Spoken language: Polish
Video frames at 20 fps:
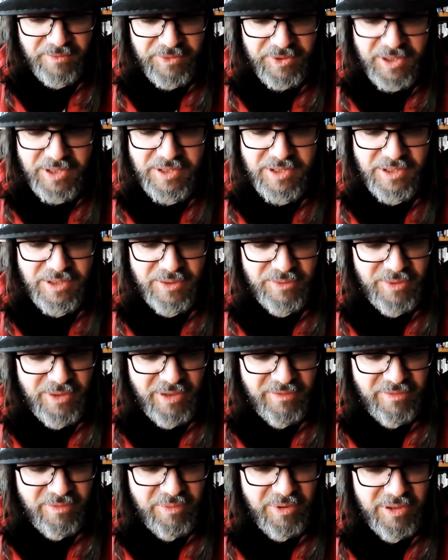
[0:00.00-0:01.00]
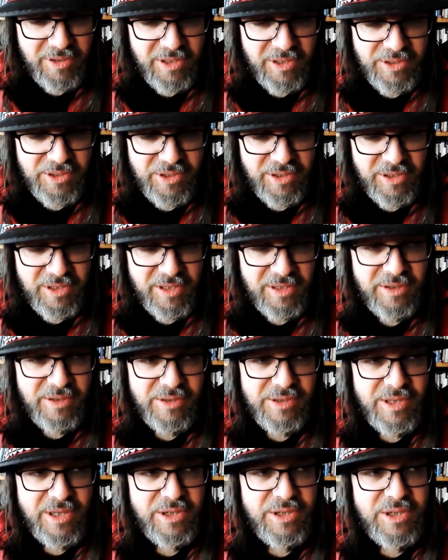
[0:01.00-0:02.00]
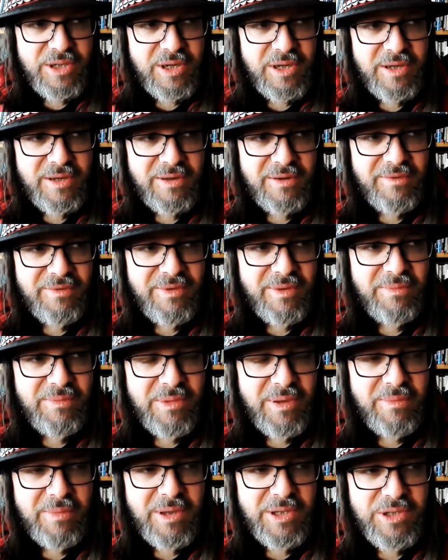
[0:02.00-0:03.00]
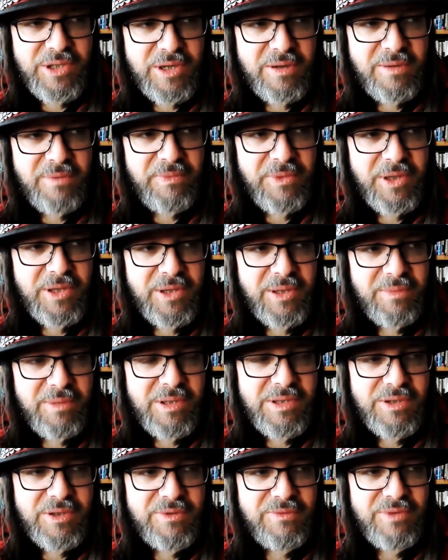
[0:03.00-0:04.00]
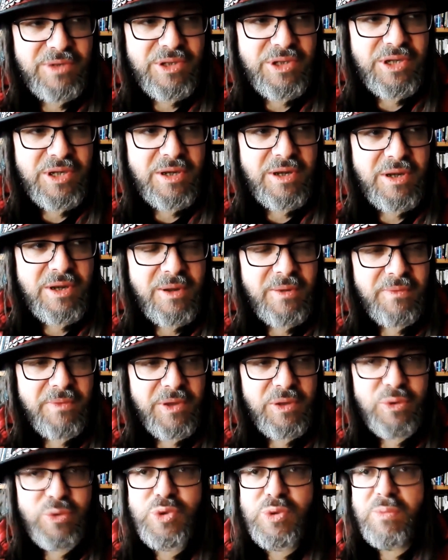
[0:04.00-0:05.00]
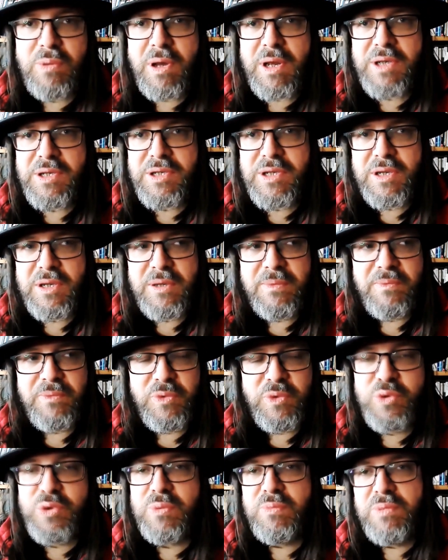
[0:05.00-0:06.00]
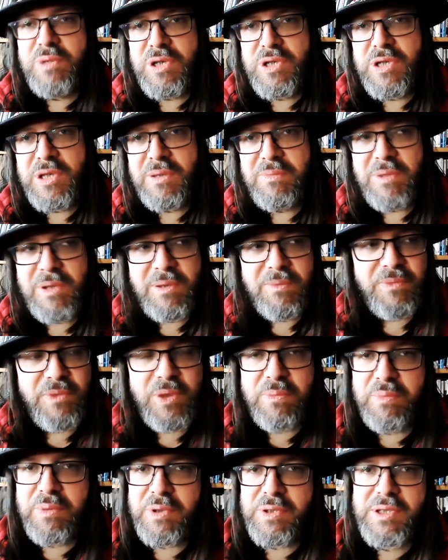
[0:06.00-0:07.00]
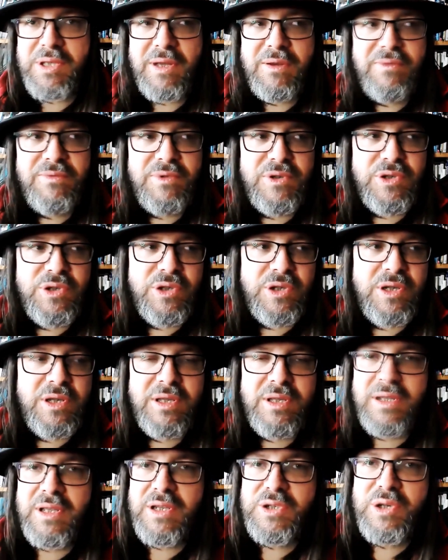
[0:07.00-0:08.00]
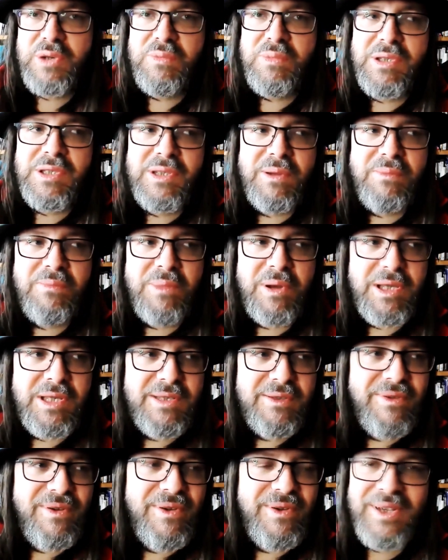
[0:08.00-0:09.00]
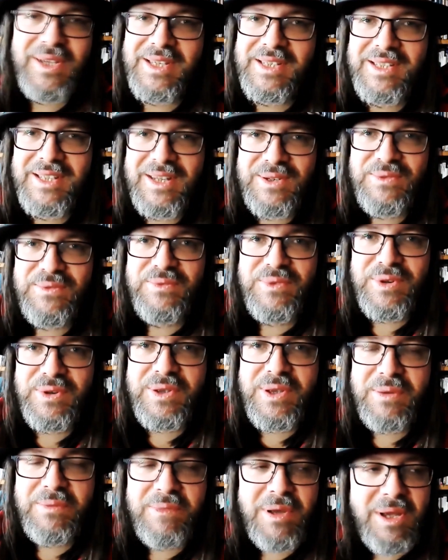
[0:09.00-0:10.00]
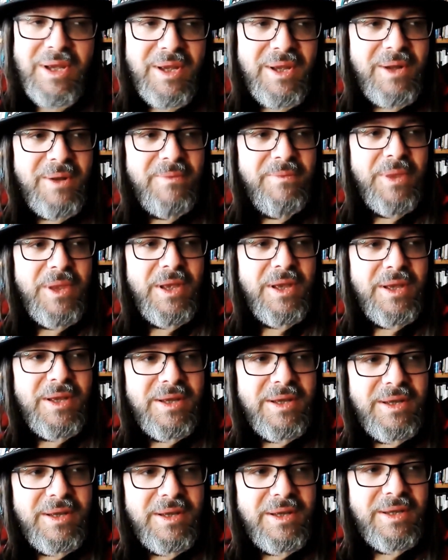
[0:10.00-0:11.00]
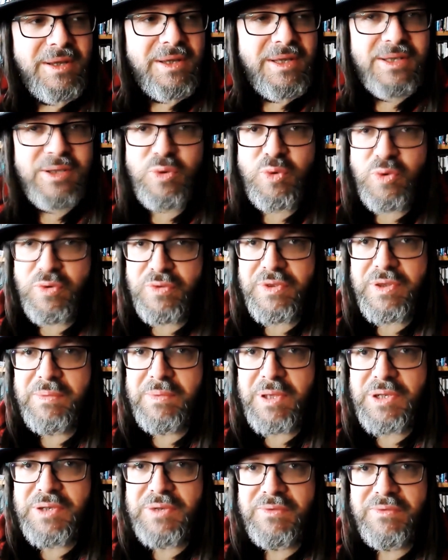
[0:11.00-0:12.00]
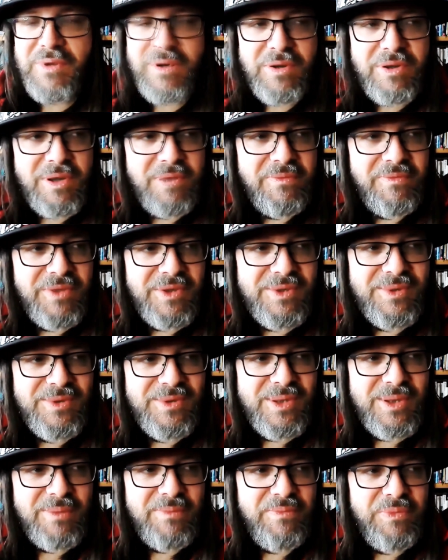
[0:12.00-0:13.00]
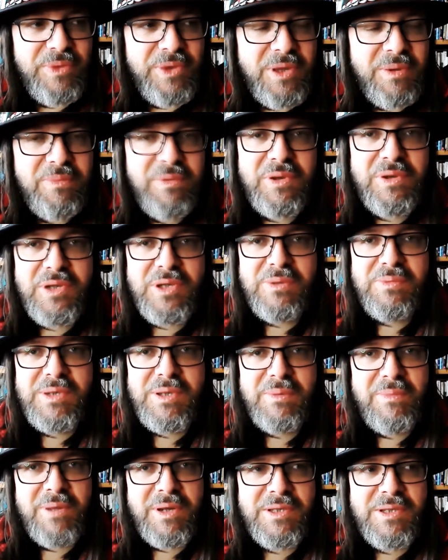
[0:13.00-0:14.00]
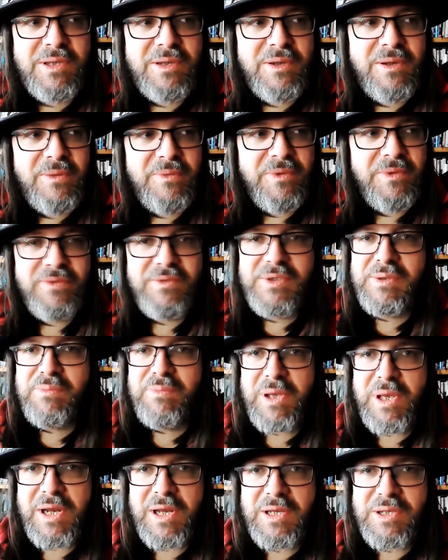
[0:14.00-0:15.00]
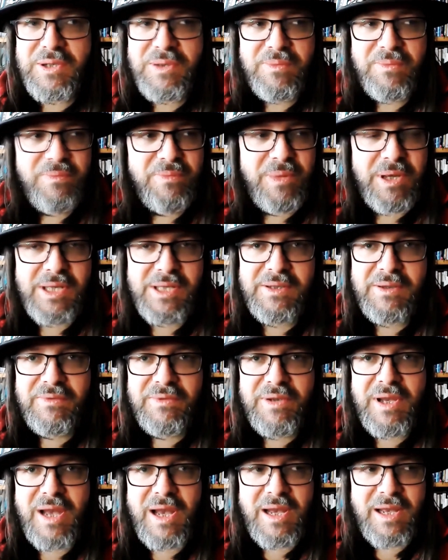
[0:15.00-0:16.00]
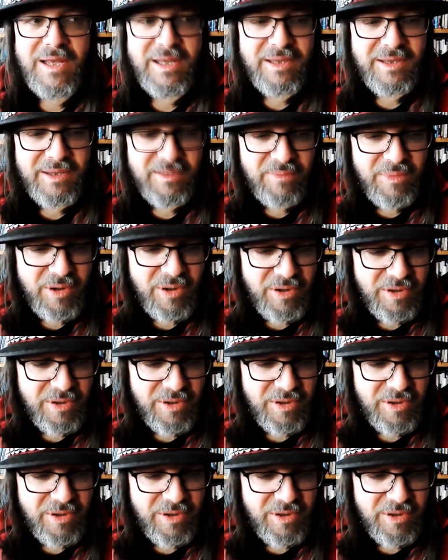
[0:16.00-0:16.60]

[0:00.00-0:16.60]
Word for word: Nie chcę się tutaj wypowiadać jednoznacznie w tym temacie, natomiast oczywiście dużo bardziej, dużo bliżej mi do postaw, że nasze obecne państwo jest naszym wrogiem, e, jest głównym naszym wrogiem. W związku z tym nie powinniśmy za bardzo wspierać państwowych agent, bo